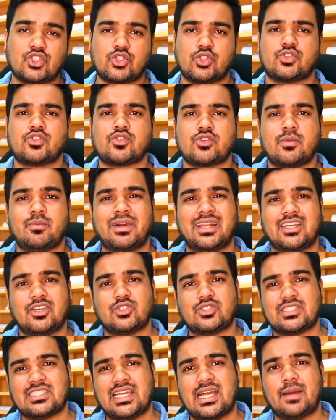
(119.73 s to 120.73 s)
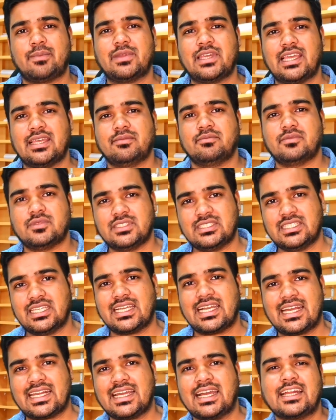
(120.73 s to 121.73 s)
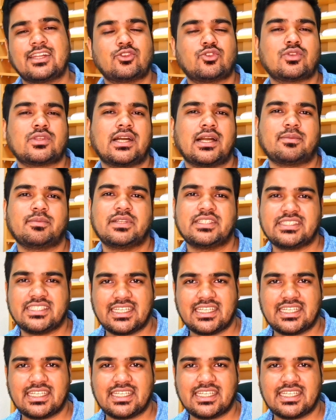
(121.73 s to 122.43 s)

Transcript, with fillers: সশ্রম মানে হচ্ছে আপনি যে কারাগারে তো থাকবেন